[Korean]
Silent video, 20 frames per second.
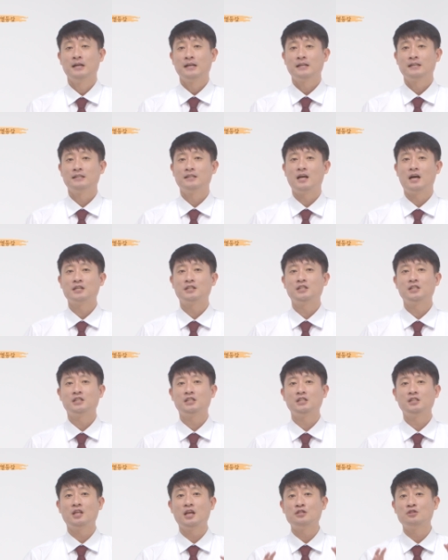그 당시
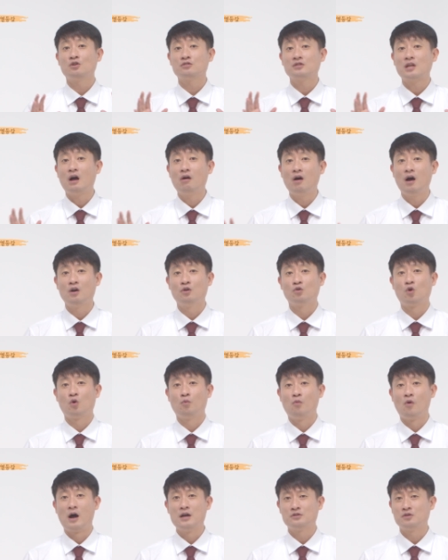시대적 상황으로
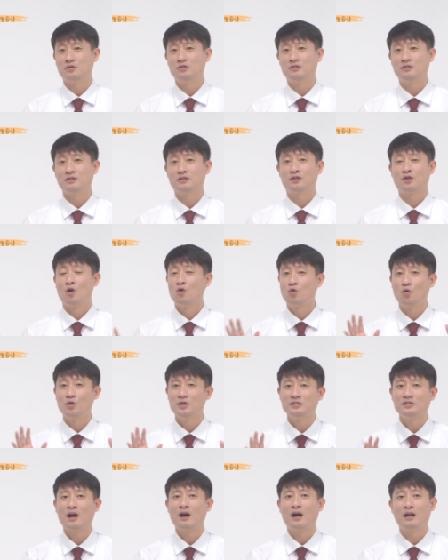보아서는 결코
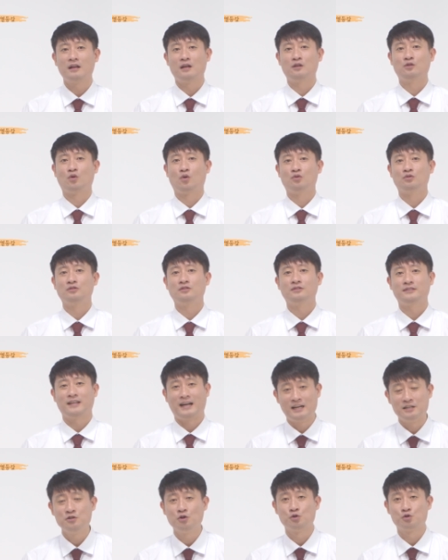이상한 행동은
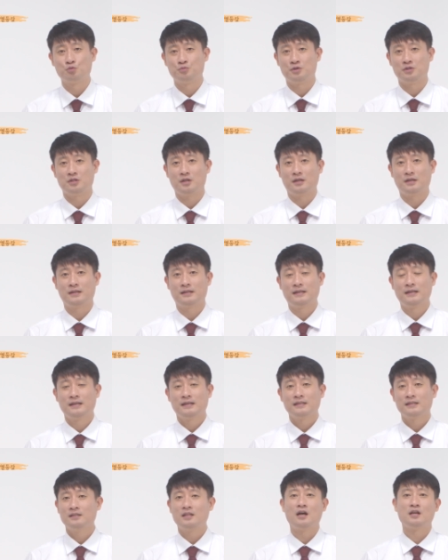아니었습니다.
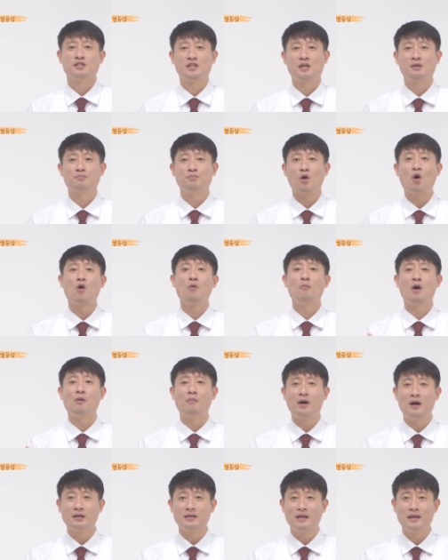그 당시에
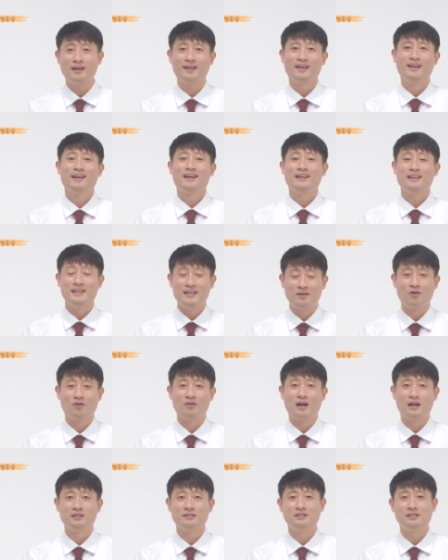평범하게
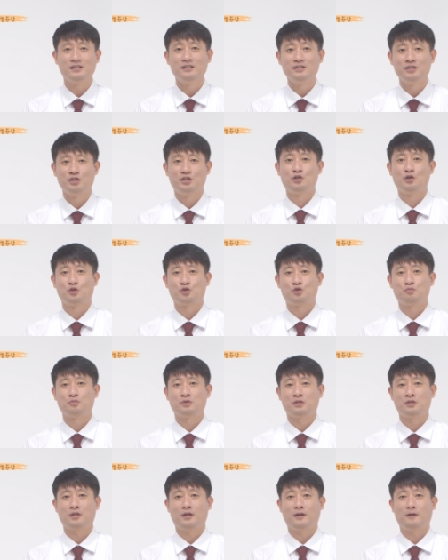일어나는
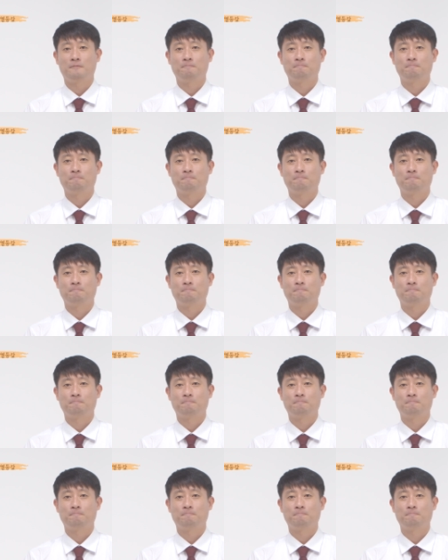일들이었습니다.